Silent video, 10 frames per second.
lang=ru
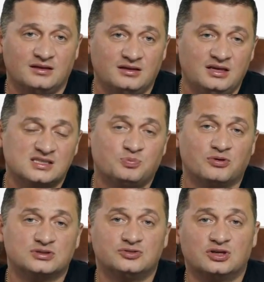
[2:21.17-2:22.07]
Не
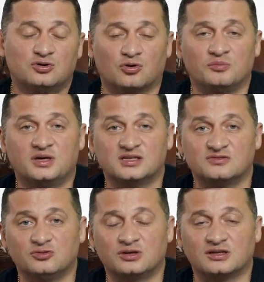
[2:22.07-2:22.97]
используйте громкие
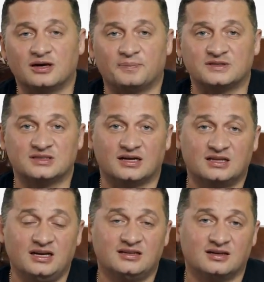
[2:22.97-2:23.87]
звуки допоздна.
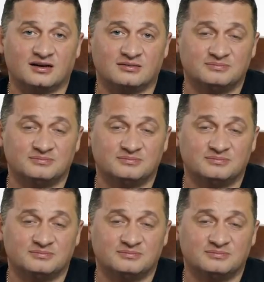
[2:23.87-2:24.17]
Третье.